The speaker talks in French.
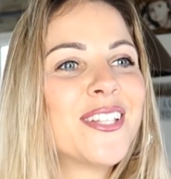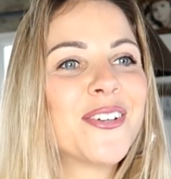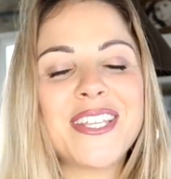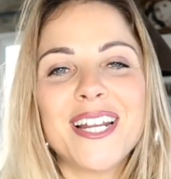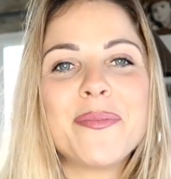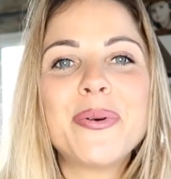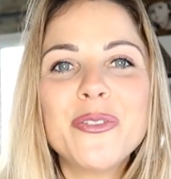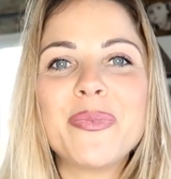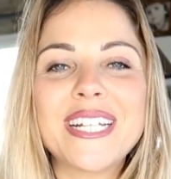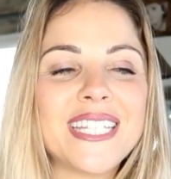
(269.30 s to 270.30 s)
Donc il y a les
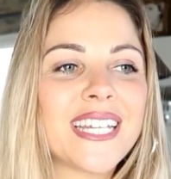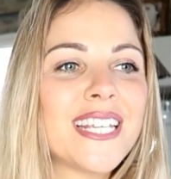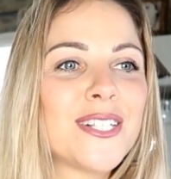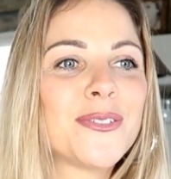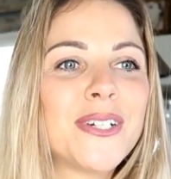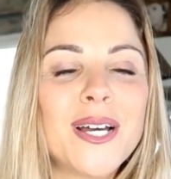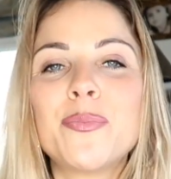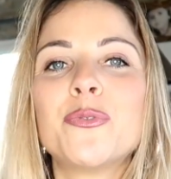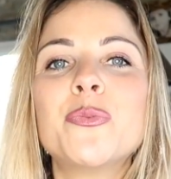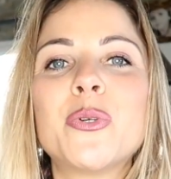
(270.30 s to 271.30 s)
bonnes bactéries qui sont là
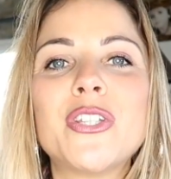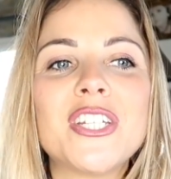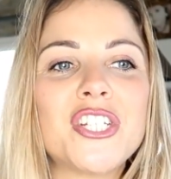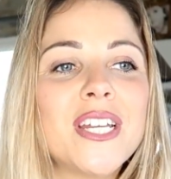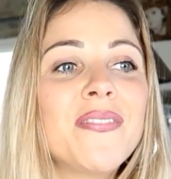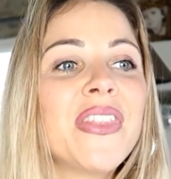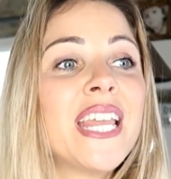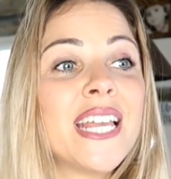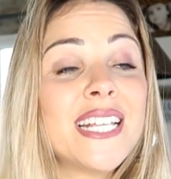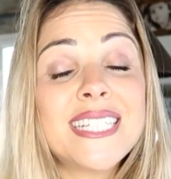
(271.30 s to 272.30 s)
pour nous protéger.
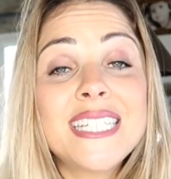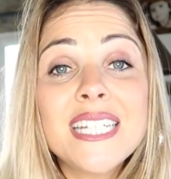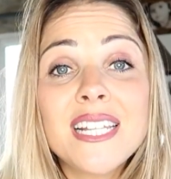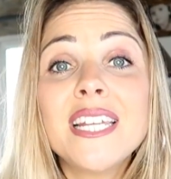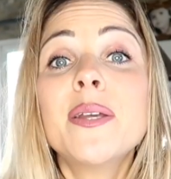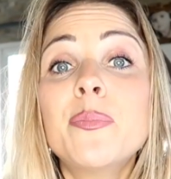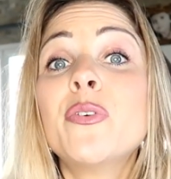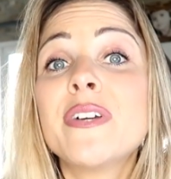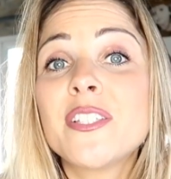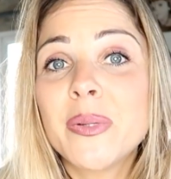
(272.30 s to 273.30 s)
Et si les
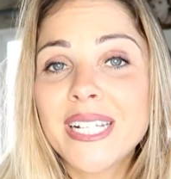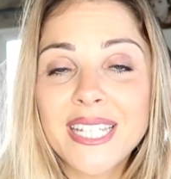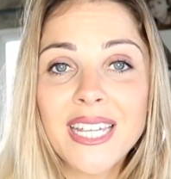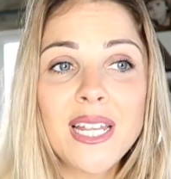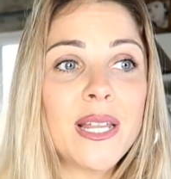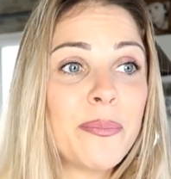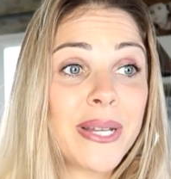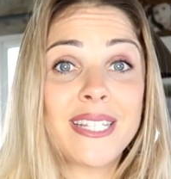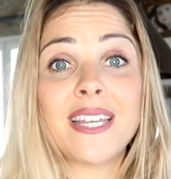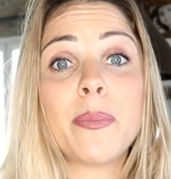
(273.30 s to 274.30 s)
mauvaises bactéries, les
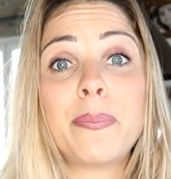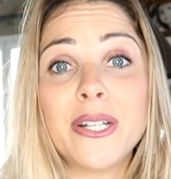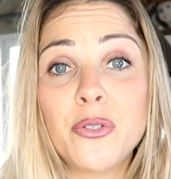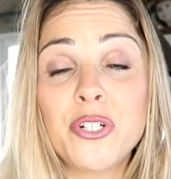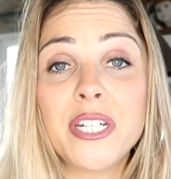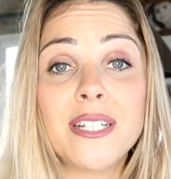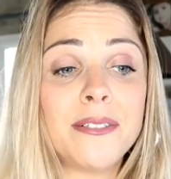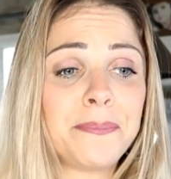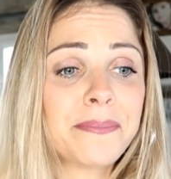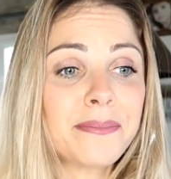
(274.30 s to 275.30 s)
bactéries
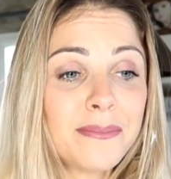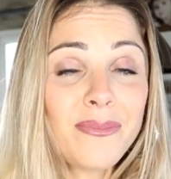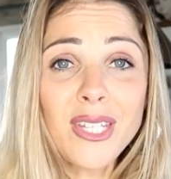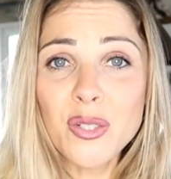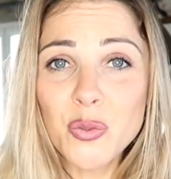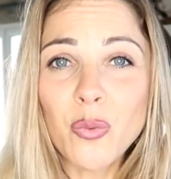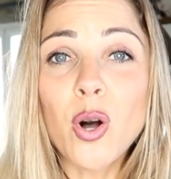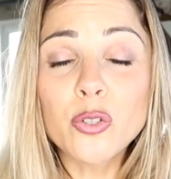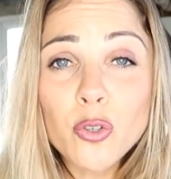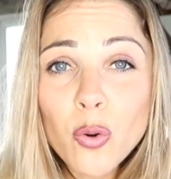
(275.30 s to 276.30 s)
pathogènes sont
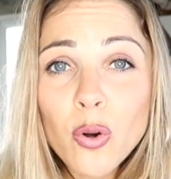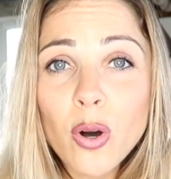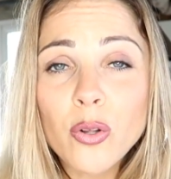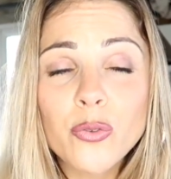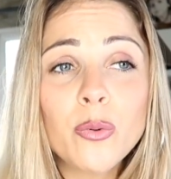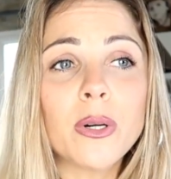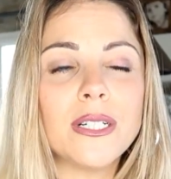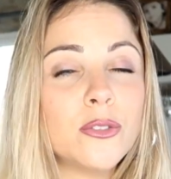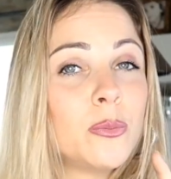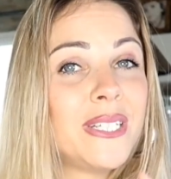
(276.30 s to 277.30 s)
en trop grand
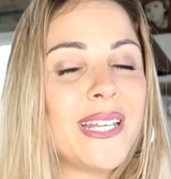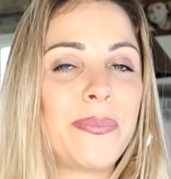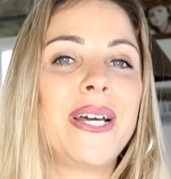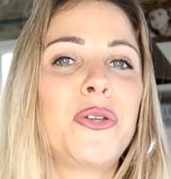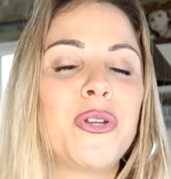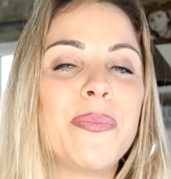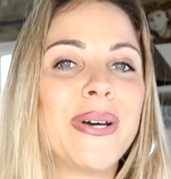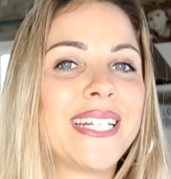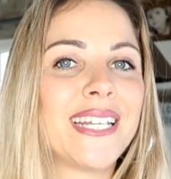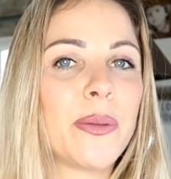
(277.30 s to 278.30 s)
nombre, n'oubliez pas que les
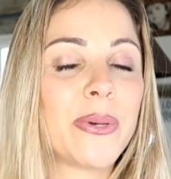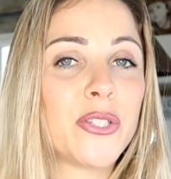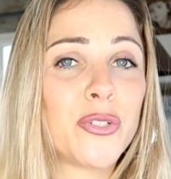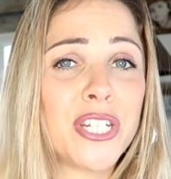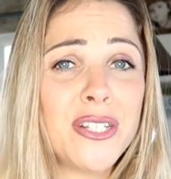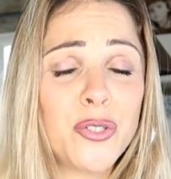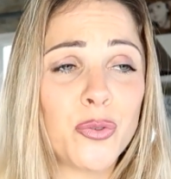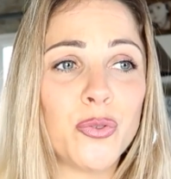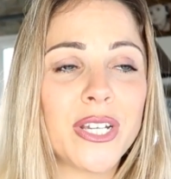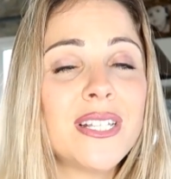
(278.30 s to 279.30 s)
bactéries pathogènes
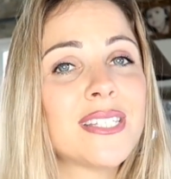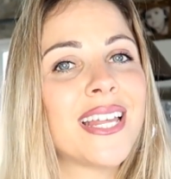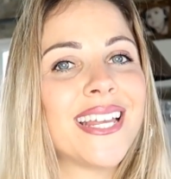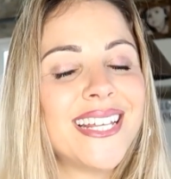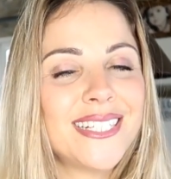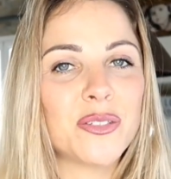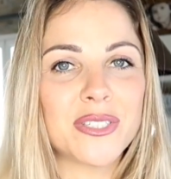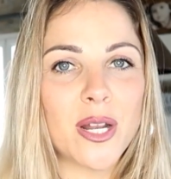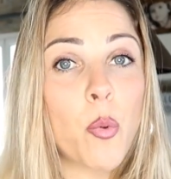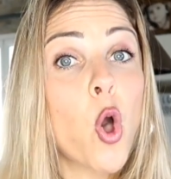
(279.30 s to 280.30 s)
se nourrissent
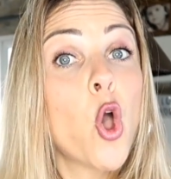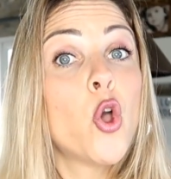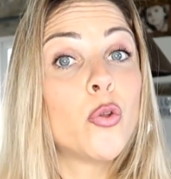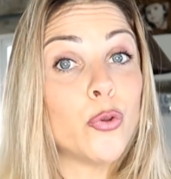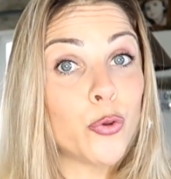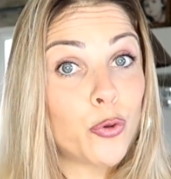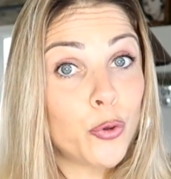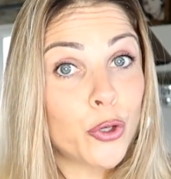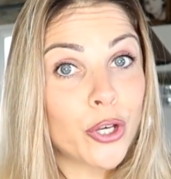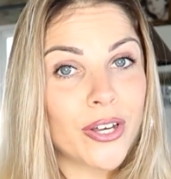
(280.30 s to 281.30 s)
essentiellement de
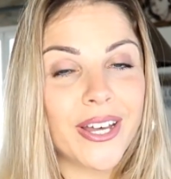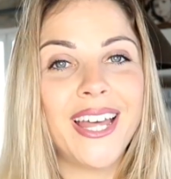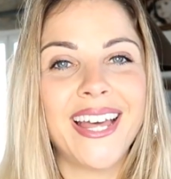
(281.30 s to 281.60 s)
sucre.